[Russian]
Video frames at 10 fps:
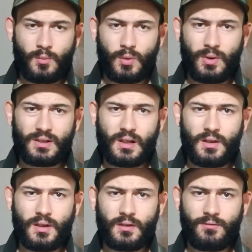По
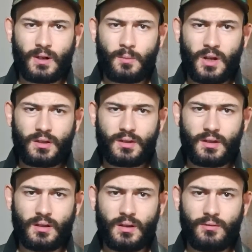последней
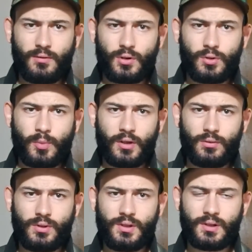информации, на фронт
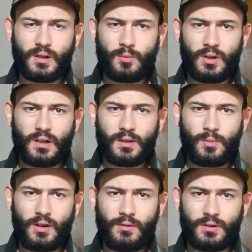принудительно были
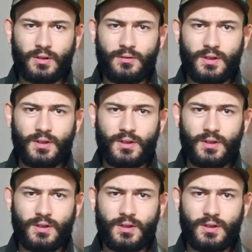отправлены